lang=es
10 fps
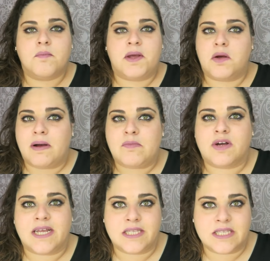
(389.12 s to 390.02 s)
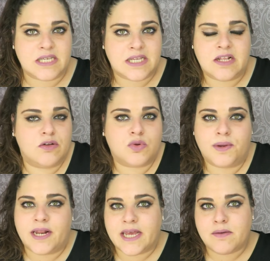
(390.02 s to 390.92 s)
pero vamos que si lo
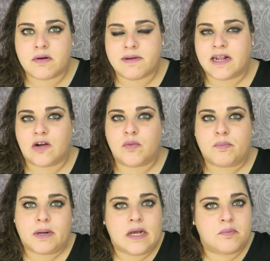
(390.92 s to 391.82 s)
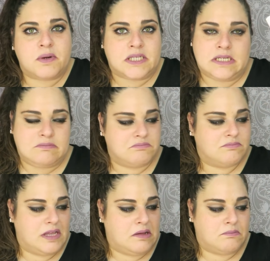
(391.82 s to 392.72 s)
tuviera que volver a comprar pues sí
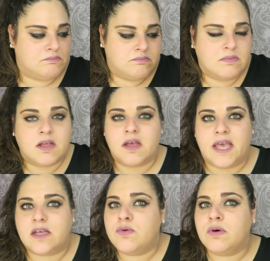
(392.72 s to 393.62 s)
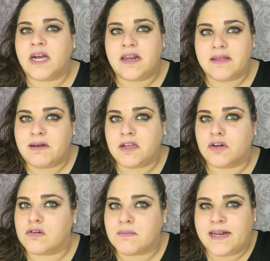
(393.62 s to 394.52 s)
em, es un gel de
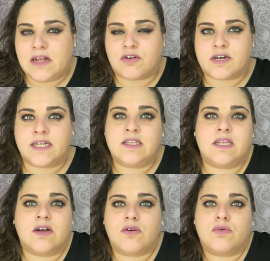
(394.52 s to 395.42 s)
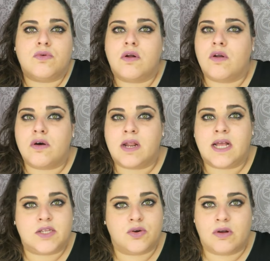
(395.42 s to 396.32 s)
baño normal y corriente con un olor
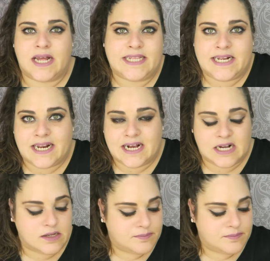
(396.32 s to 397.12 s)
a chocolate y naranja